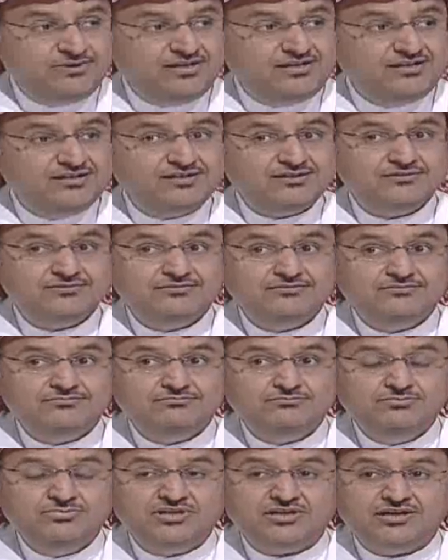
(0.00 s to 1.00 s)
بالك
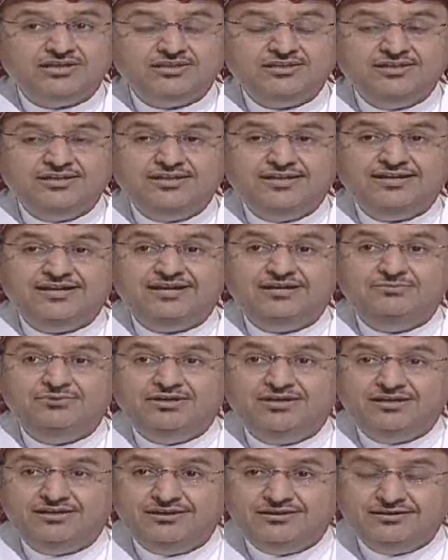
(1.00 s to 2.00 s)
بقضية لا على
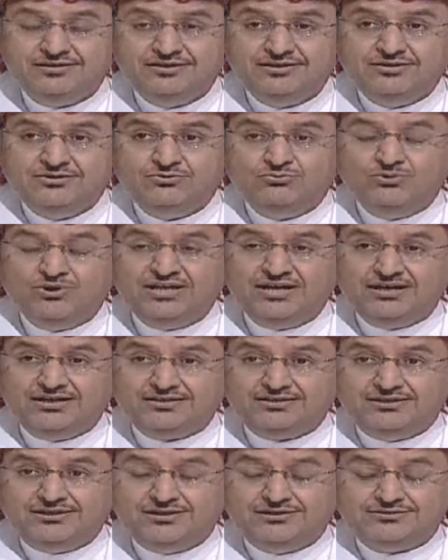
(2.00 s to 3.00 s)
البال ولا هي على
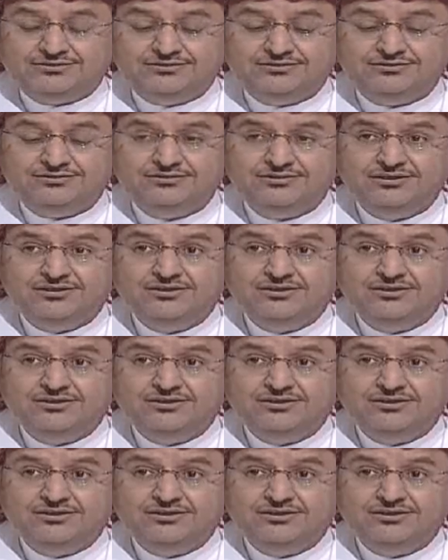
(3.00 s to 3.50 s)
الخاطر